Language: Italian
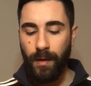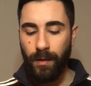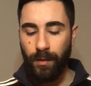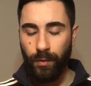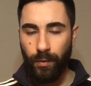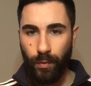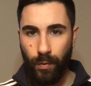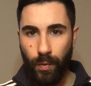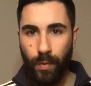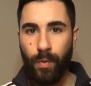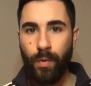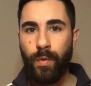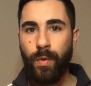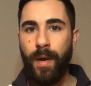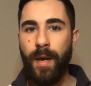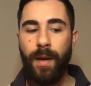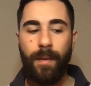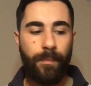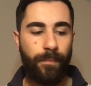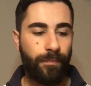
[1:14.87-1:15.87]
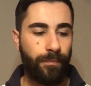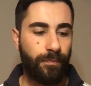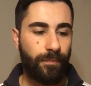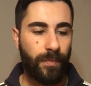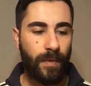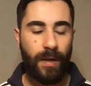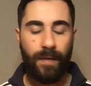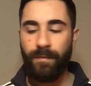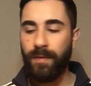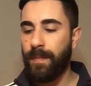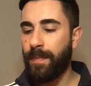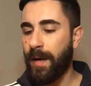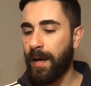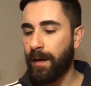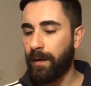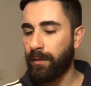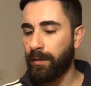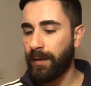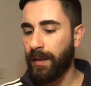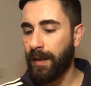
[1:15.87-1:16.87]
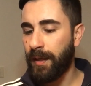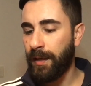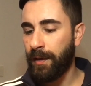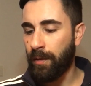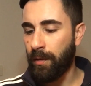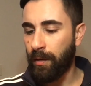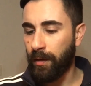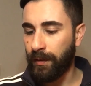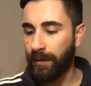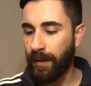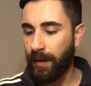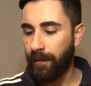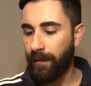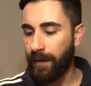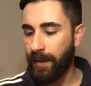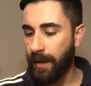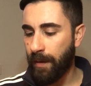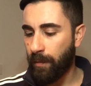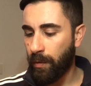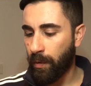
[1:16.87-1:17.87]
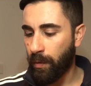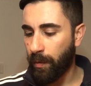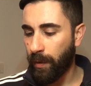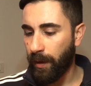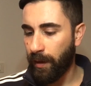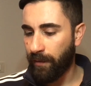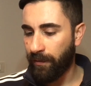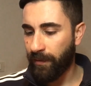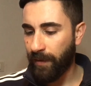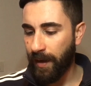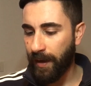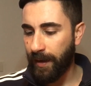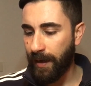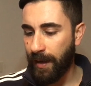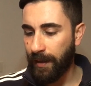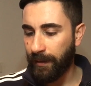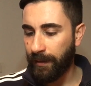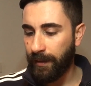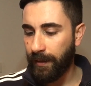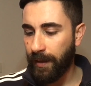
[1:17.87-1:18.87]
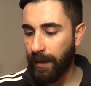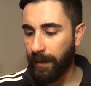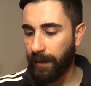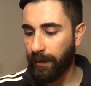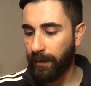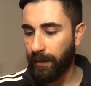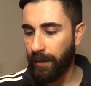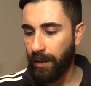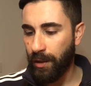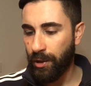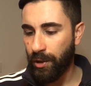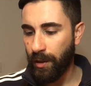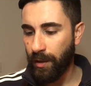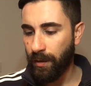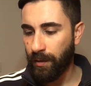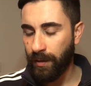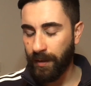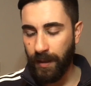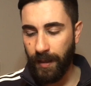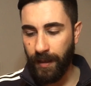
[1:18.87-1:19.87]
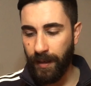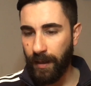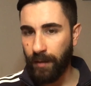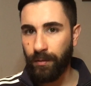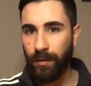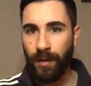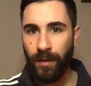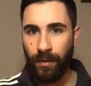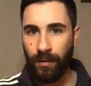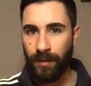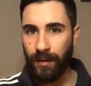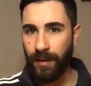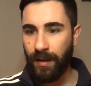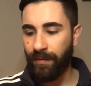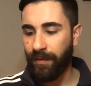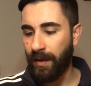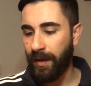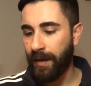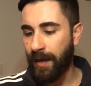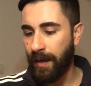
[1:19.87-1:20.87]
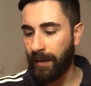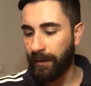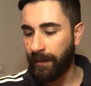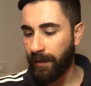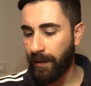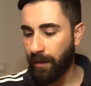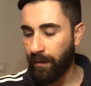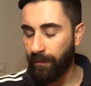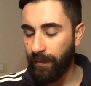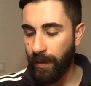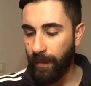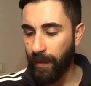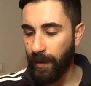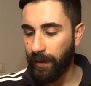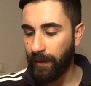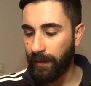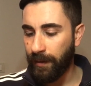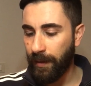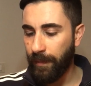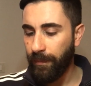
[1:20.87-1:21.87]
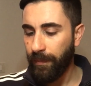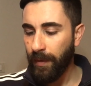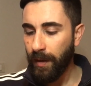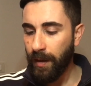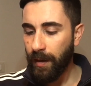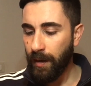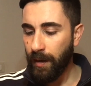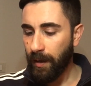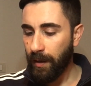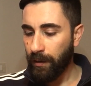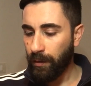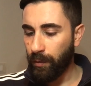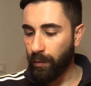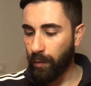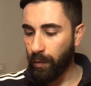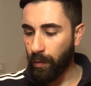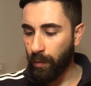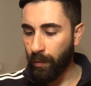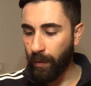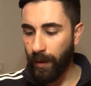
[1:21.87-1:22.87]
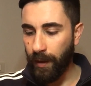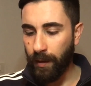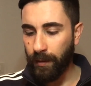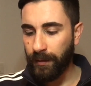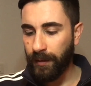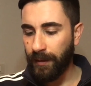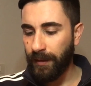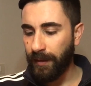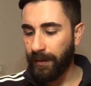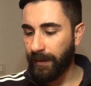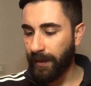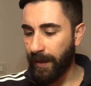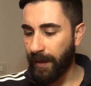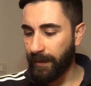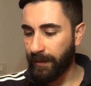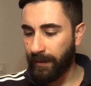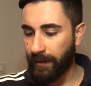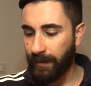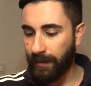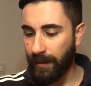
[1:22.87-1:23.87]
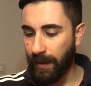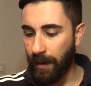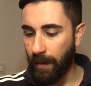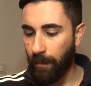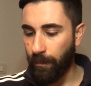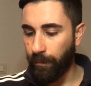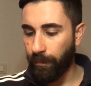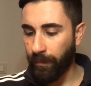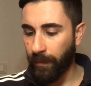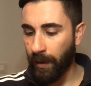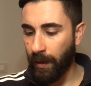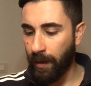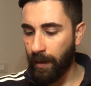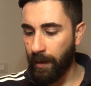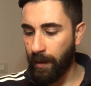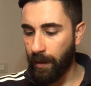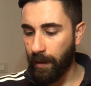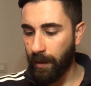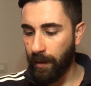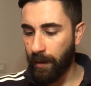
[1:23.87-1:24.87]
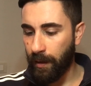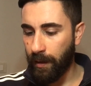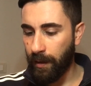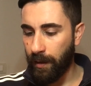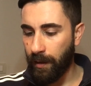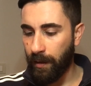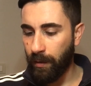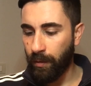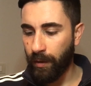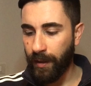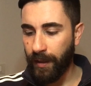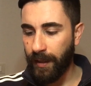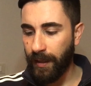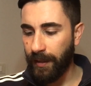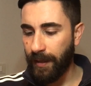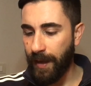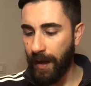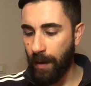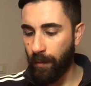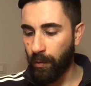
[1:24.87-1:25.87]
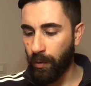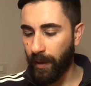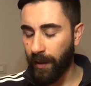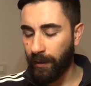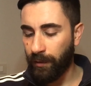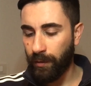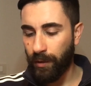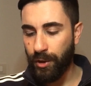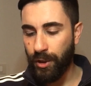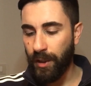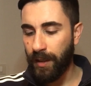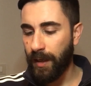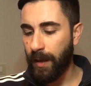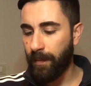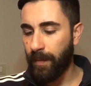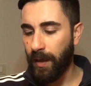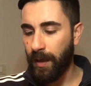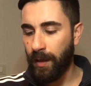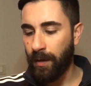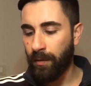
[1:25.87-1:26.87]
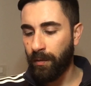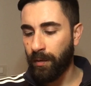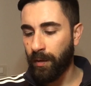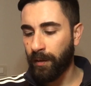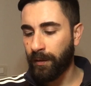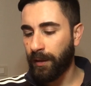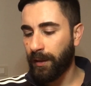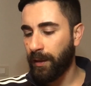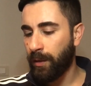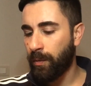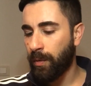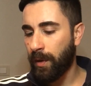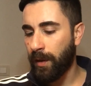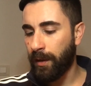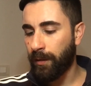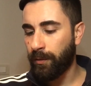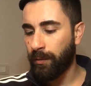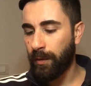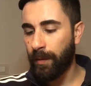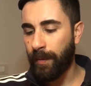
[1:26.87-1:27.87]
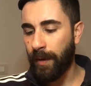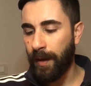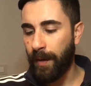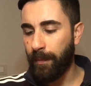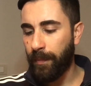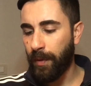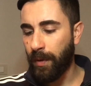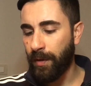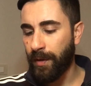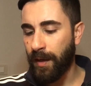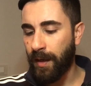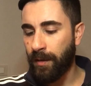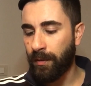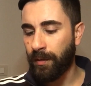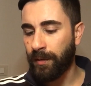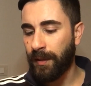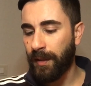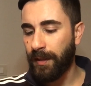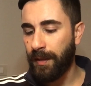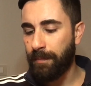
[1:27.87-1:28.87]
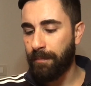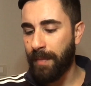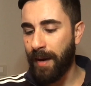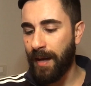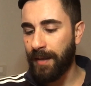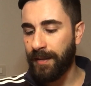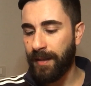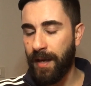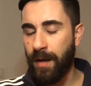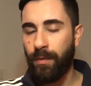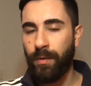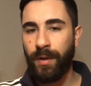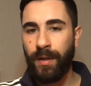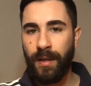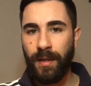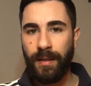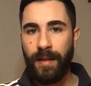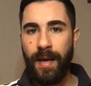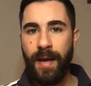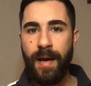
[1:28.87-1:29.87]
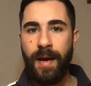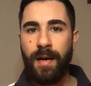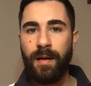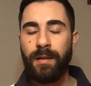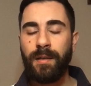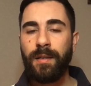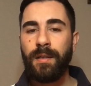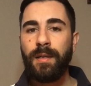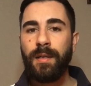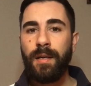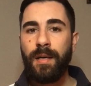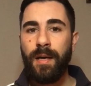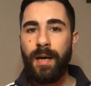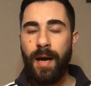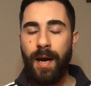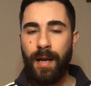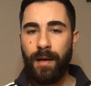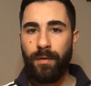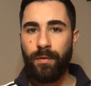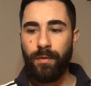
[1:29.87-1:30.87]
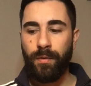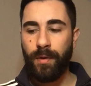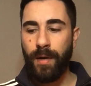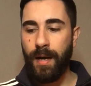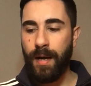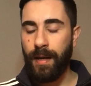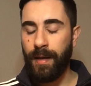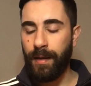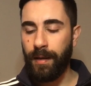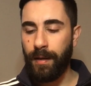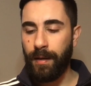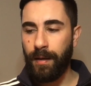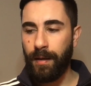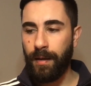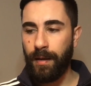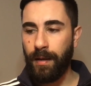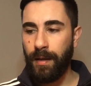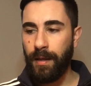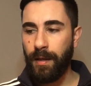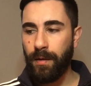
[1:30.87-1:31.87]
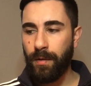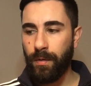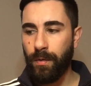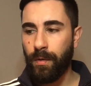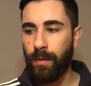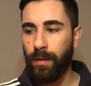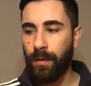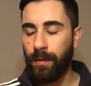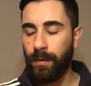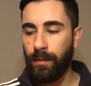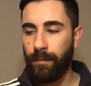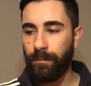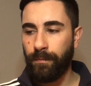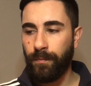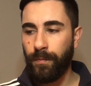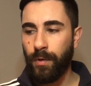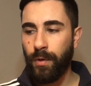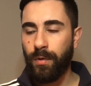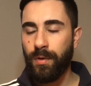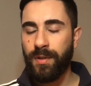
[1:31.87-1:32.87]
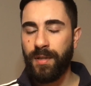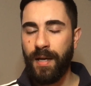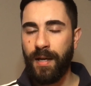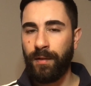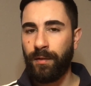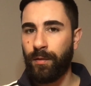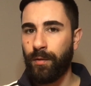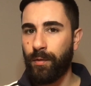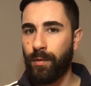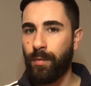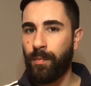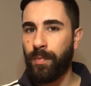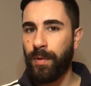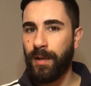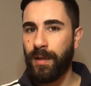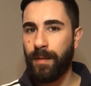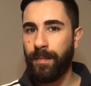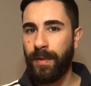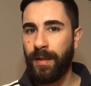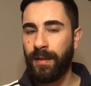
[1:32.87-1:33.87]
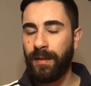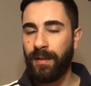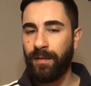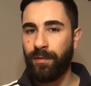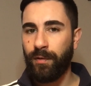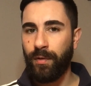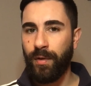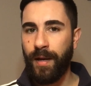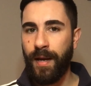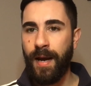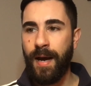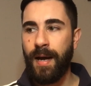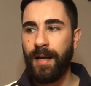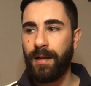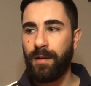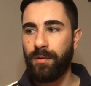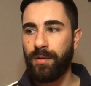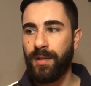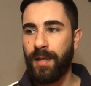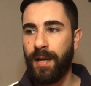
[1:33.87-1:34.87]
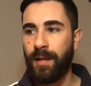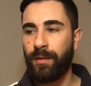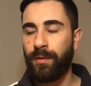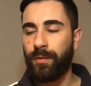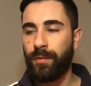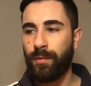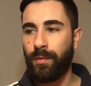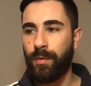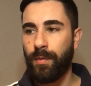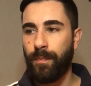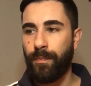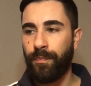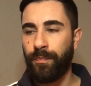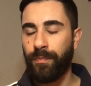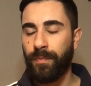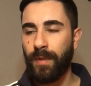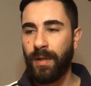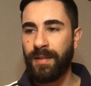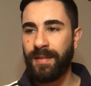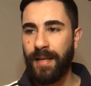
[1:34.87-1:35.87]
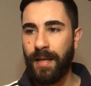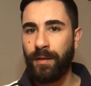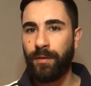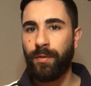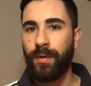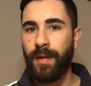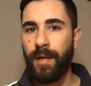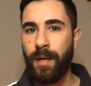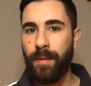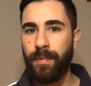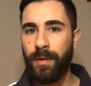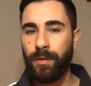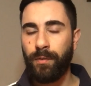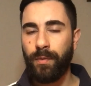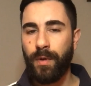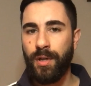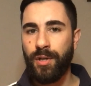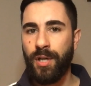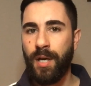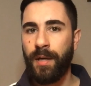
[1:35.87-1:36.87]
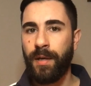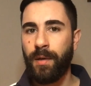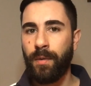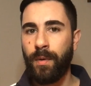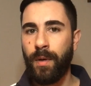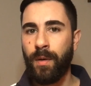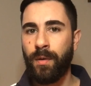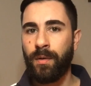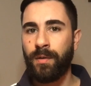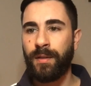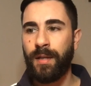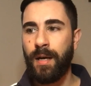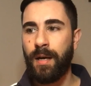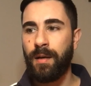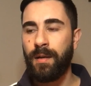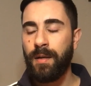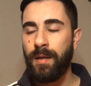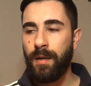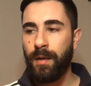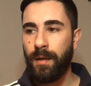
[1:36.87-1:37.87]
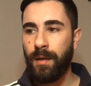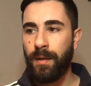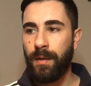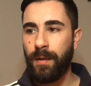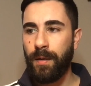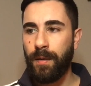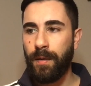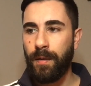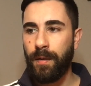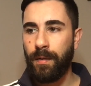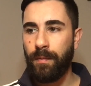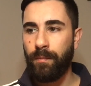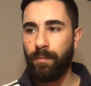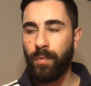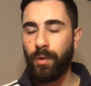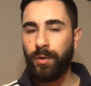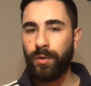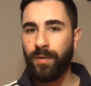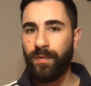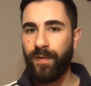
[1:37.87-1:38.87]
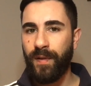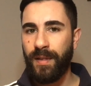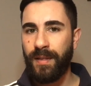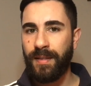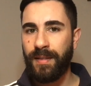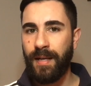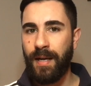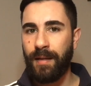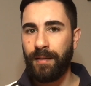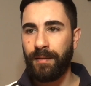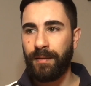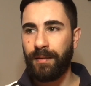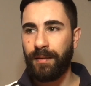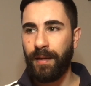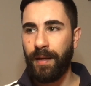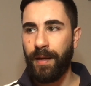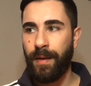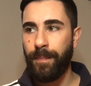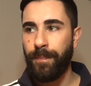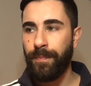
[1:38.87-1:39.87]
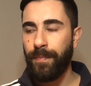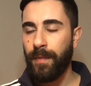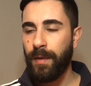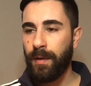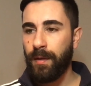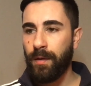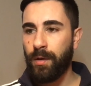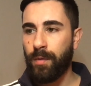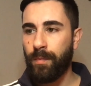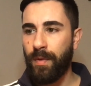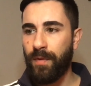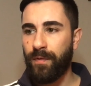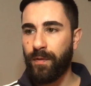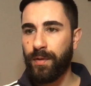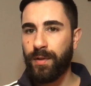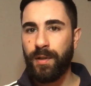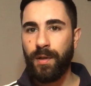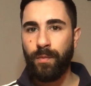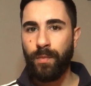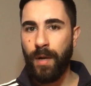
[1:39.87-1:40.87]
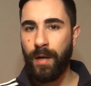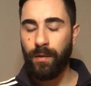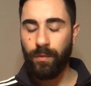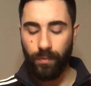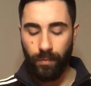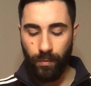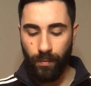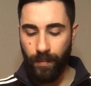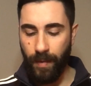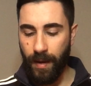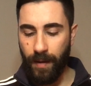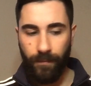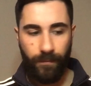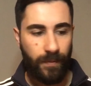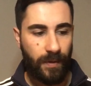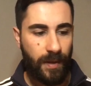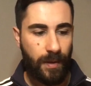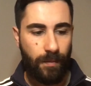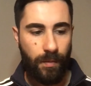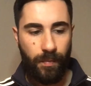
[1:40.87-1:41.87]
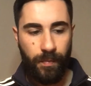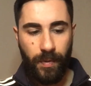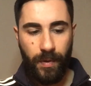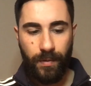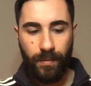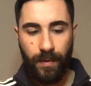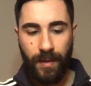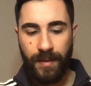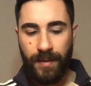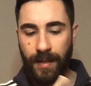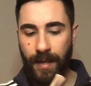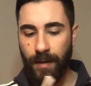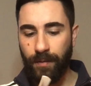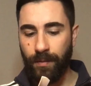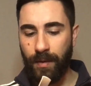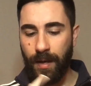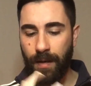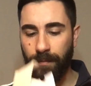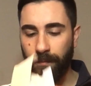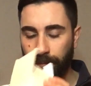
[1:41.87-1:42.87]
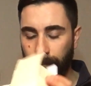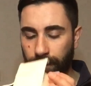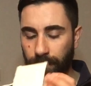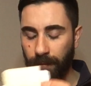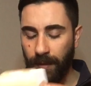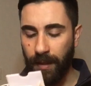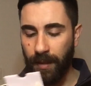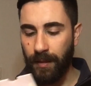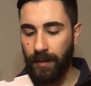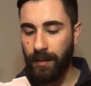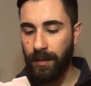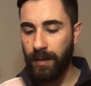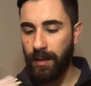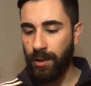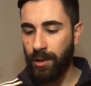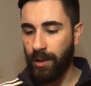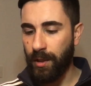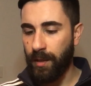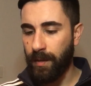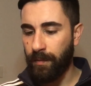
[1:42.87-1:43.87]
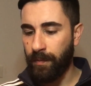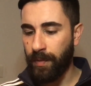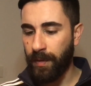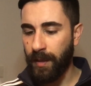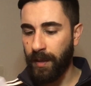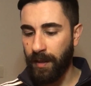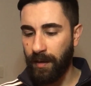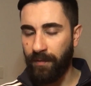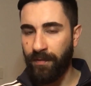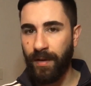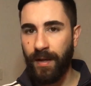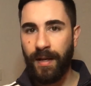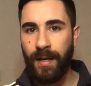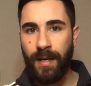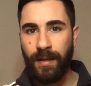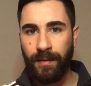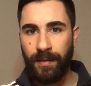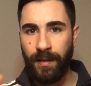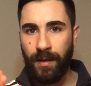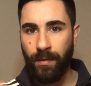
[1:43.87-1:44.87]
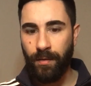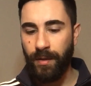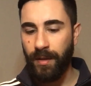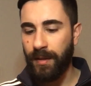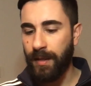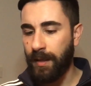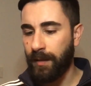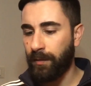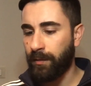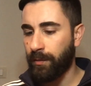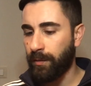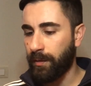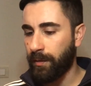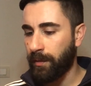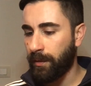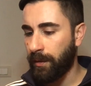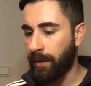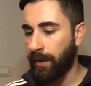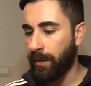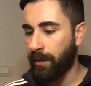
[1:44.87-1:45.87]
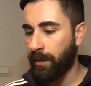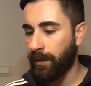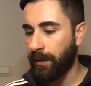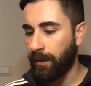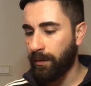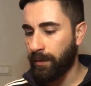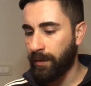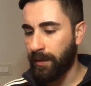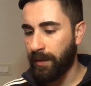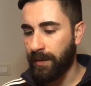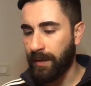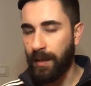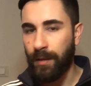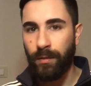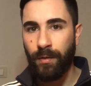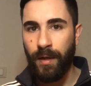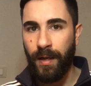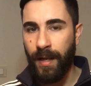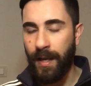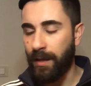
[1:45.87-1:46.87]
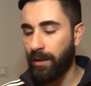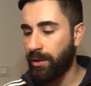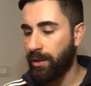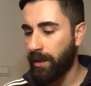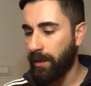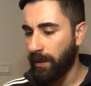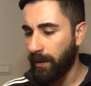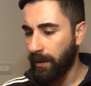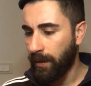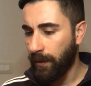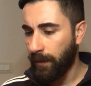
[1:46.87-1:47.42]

Dunque, mh, mm, vi parlo delle note, vediamo qui Fragrantica che dice, io ho scaricato le note da Fragrantica ovviamente. Dunque, note di testa, mm, eh, orchidea, mughetto e ciclamino, note di cuore, turipano e peonia, la nota di base è orchidea. Allora, eh, io ehm, non lo sento completamente floreale, lo sento, mh, mm, sento che in apertura c'è anche una nota eh, molto frizzante, come fosse un agrume. Vediamo un po' sulla scatola che dice, perché Fragrantica ogni tanto le note non si sa dove le legge.